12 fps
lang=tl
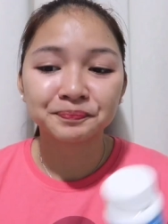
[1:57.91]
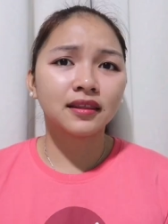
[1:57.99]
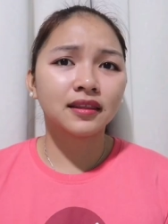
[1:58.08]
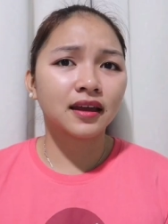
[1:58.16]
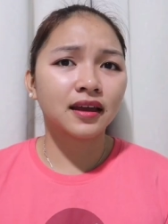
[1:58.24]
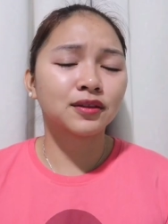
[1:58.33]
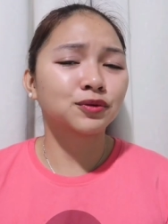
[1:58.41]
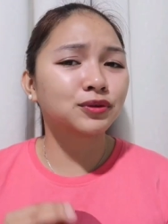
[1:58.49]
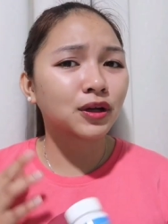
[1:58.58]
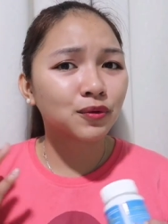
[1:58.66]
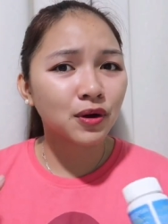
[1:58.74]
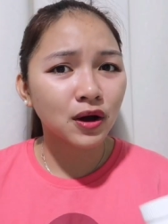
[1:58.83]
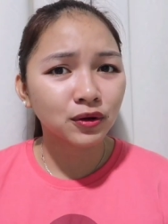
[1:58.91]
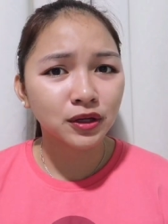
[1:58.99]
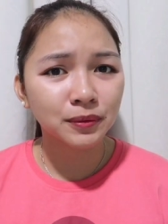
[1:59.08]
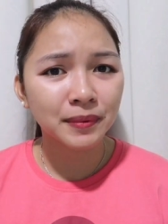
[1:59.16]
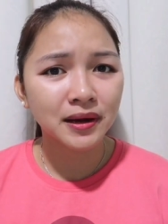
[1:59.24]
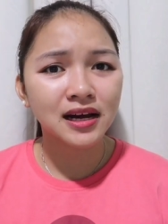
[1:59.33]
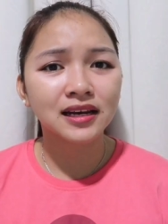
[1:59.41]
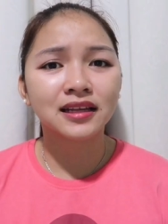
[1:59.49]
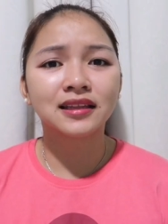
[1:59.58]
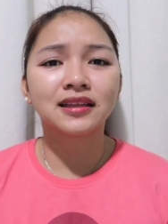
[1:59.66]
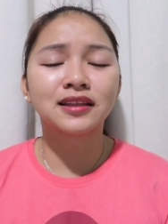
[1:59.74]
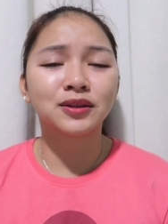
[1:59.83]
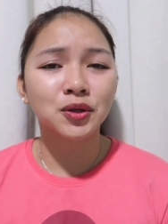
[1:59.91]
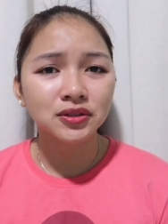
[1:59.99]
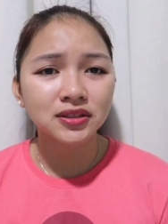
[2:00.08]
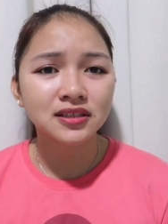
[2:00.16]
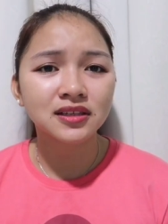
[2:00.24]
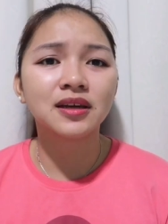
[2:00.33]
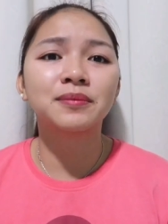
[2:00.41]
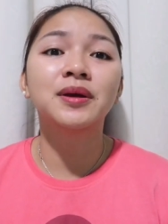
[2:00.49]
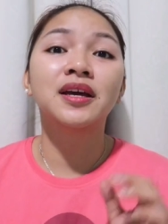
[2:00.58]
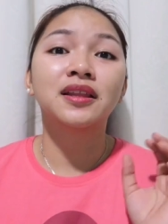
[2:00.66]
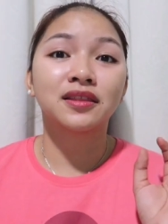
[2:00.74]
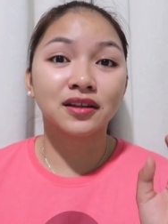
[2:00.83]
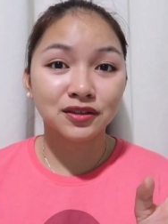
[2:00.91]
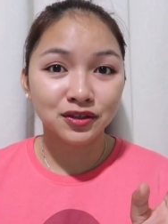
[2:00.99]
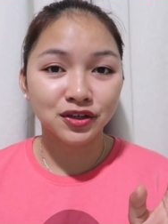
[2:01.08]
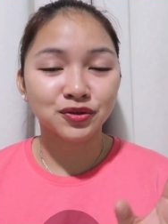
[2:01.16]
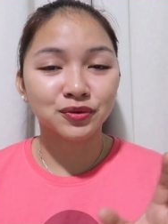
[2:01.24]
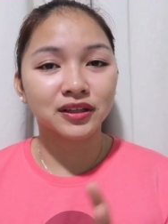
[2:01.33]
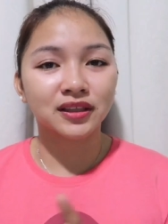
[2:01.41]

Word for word: And then, nung nakuha ko na yung pangalan na Detox Slim, nag-search